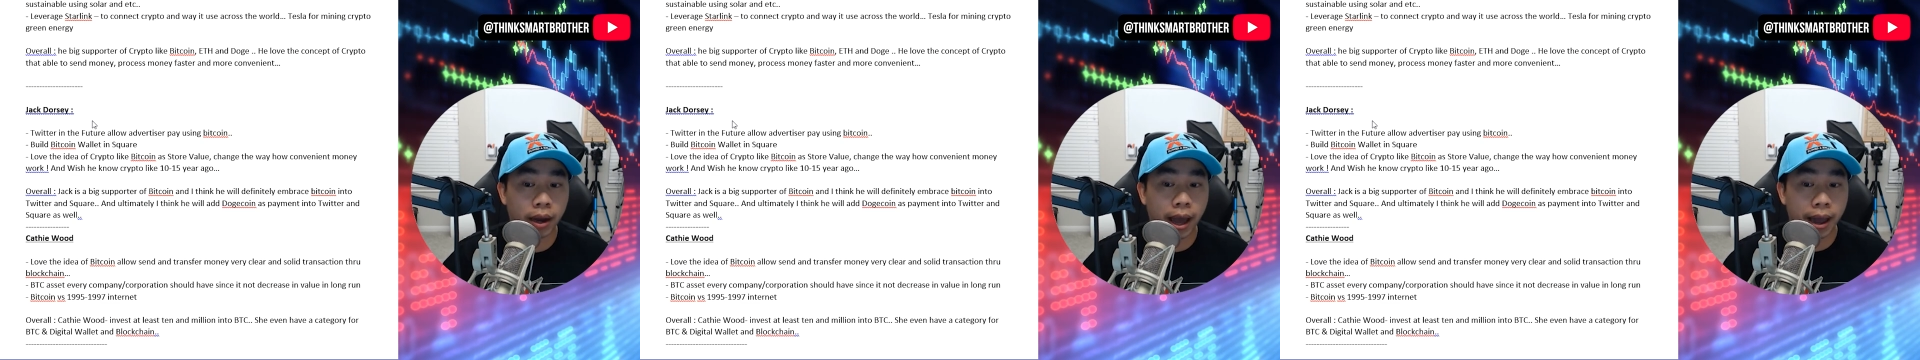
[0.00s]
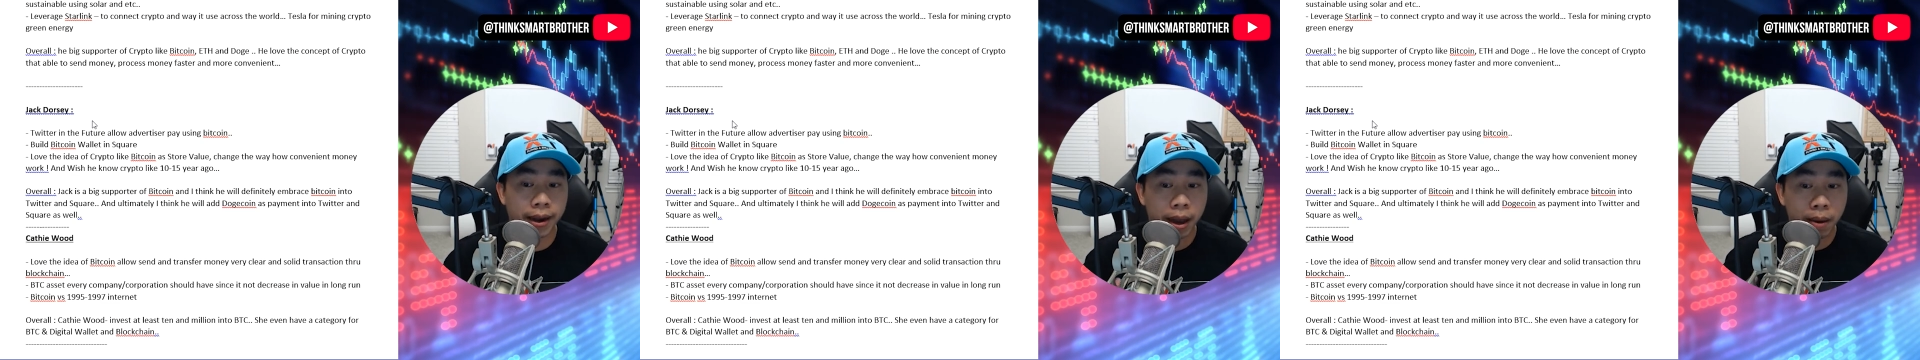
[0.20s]

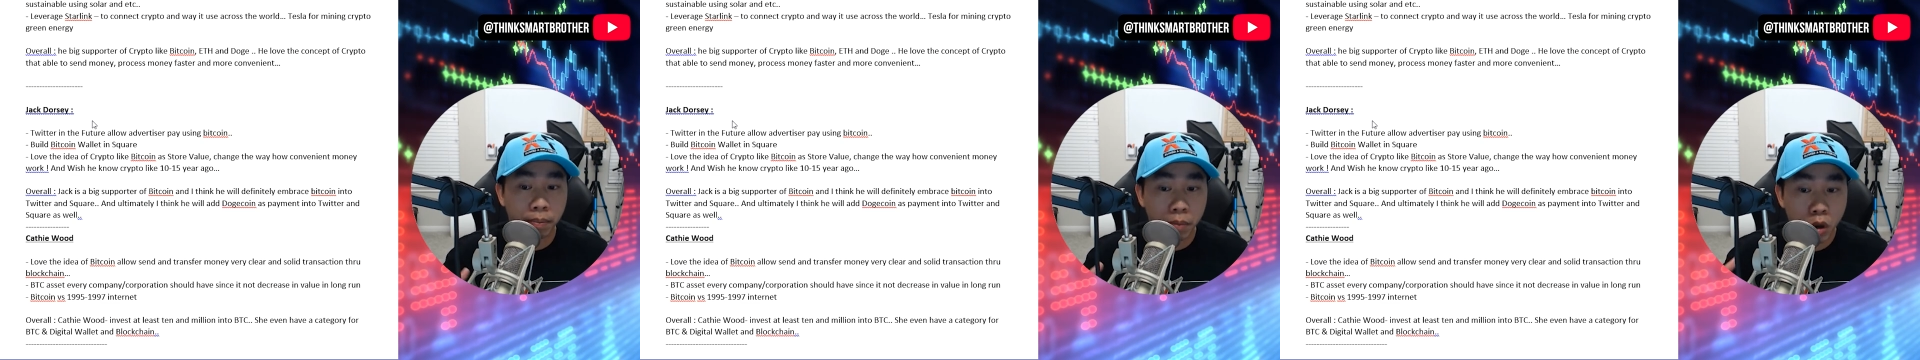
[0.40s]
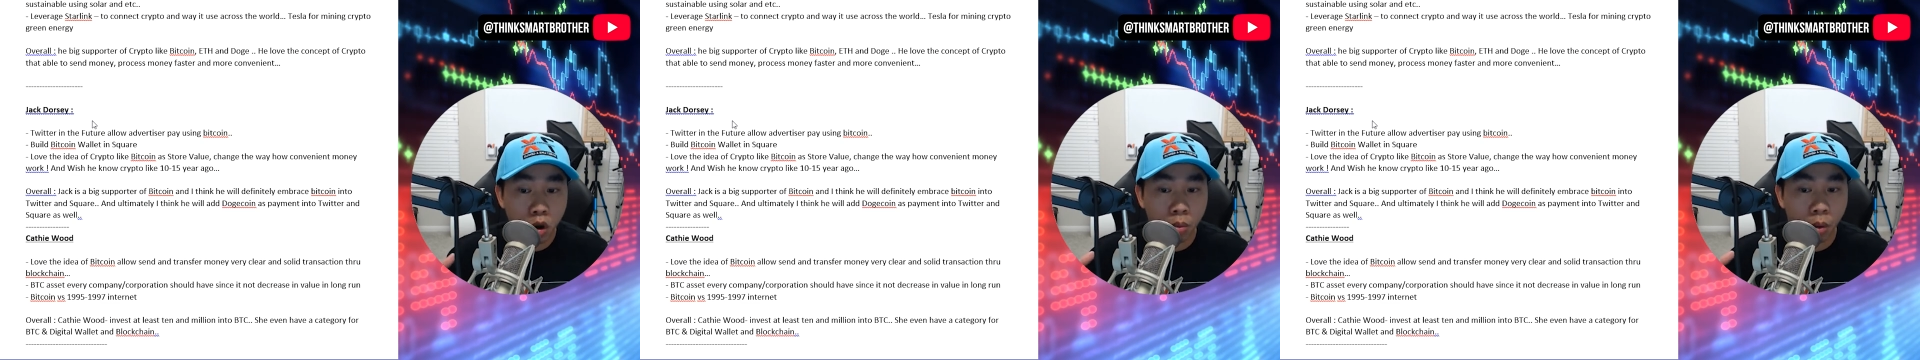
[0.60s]
là ảnh
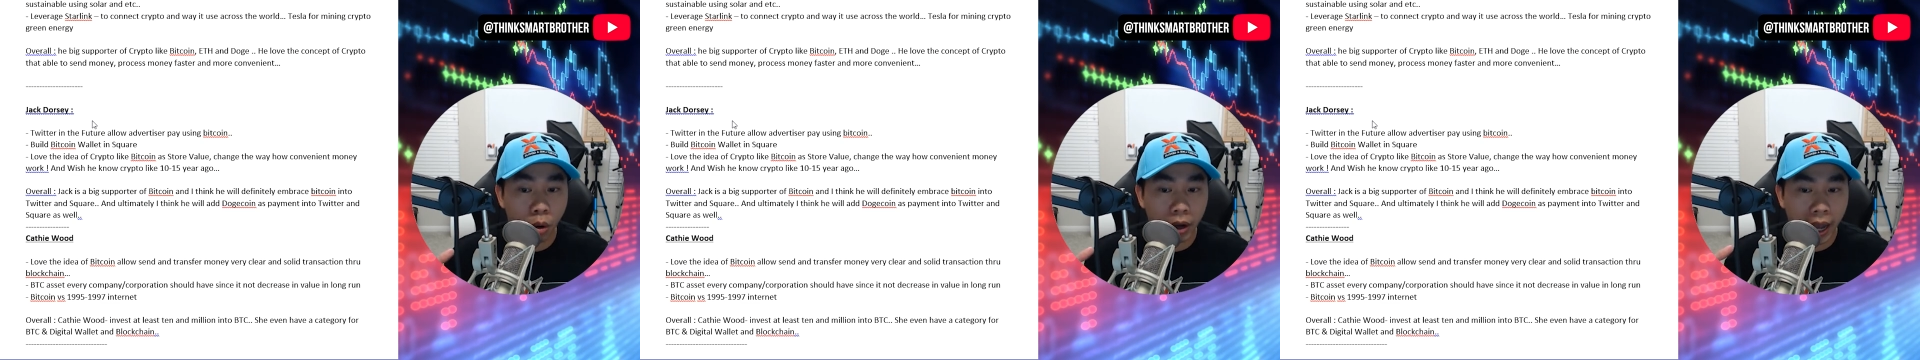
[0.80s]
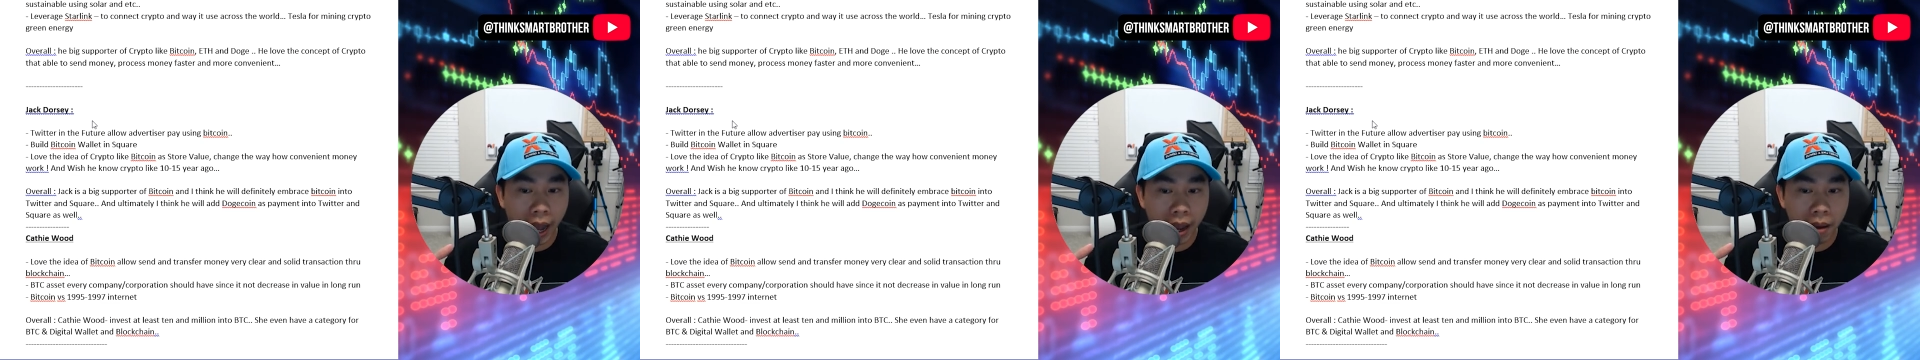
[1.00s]
đang build
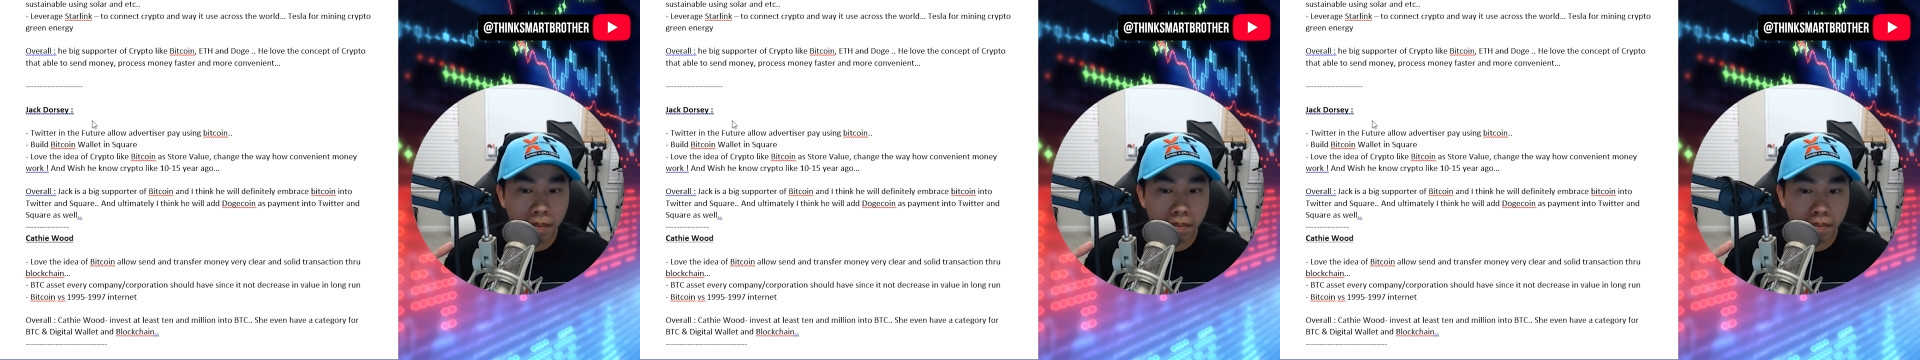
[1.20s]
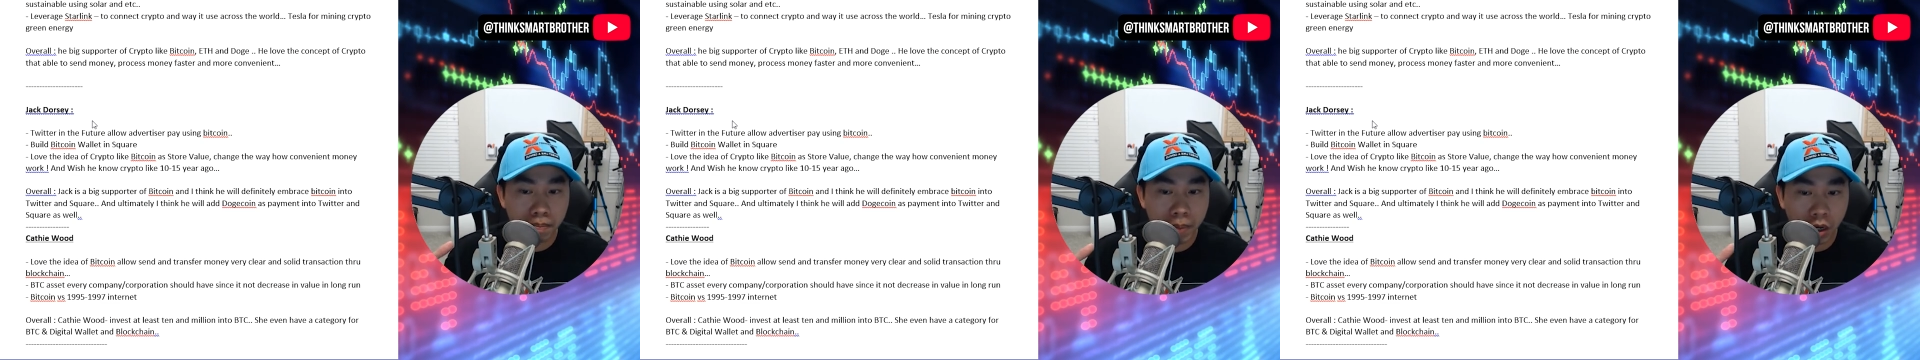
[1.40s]
một cái
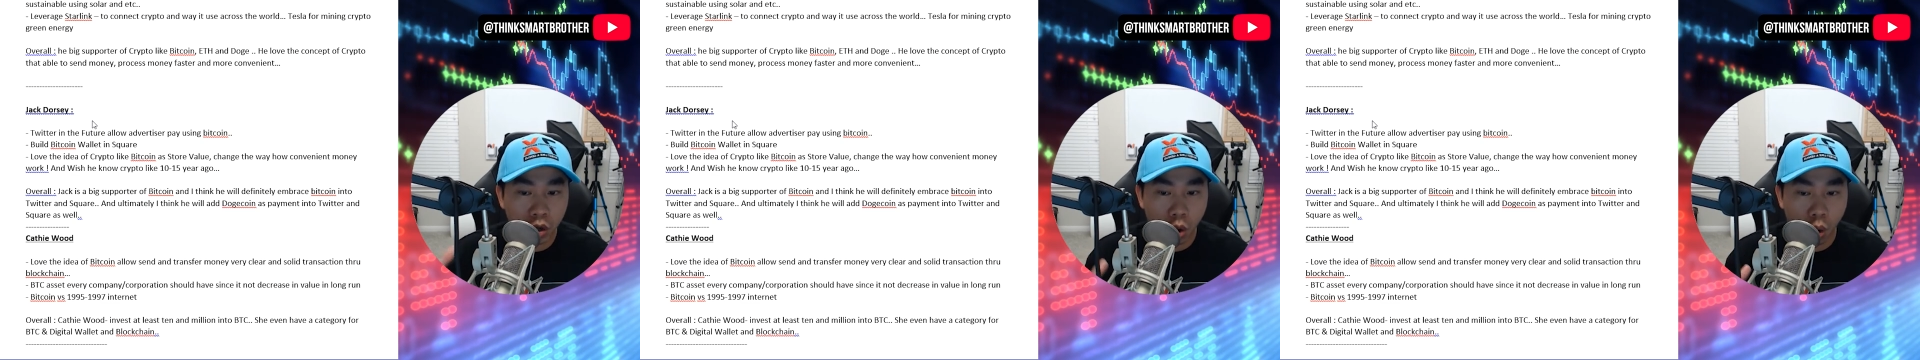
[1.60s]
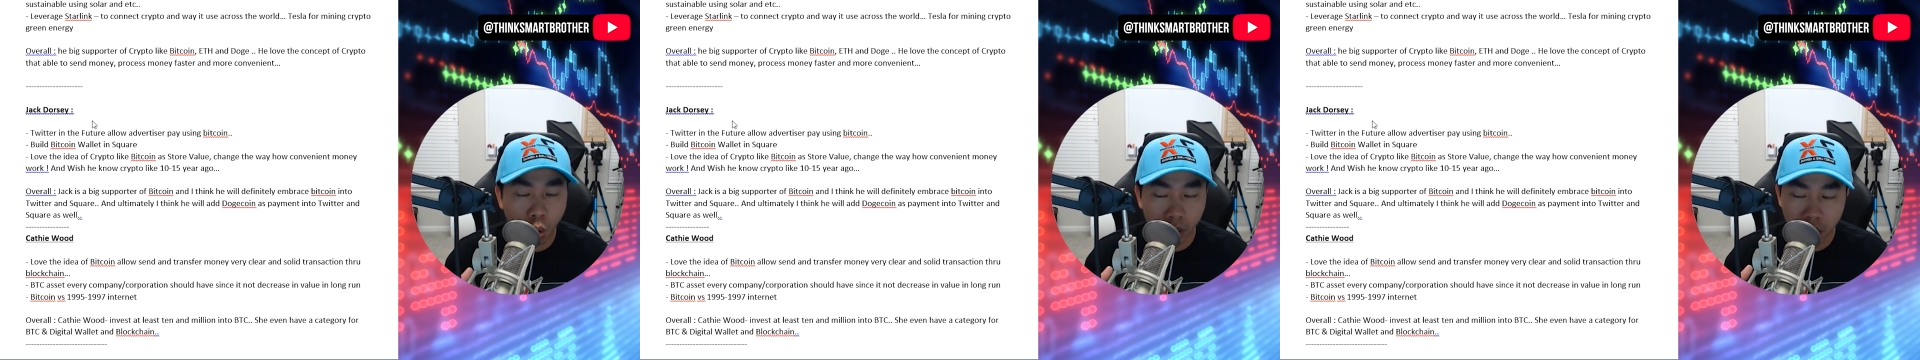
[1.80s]

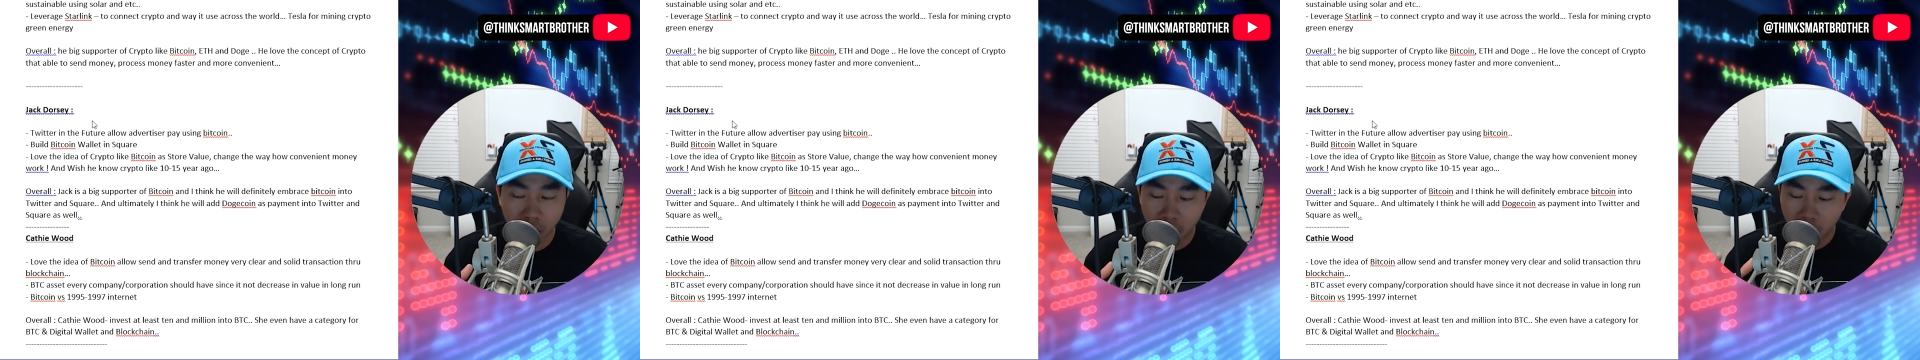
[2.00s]
Bitcoin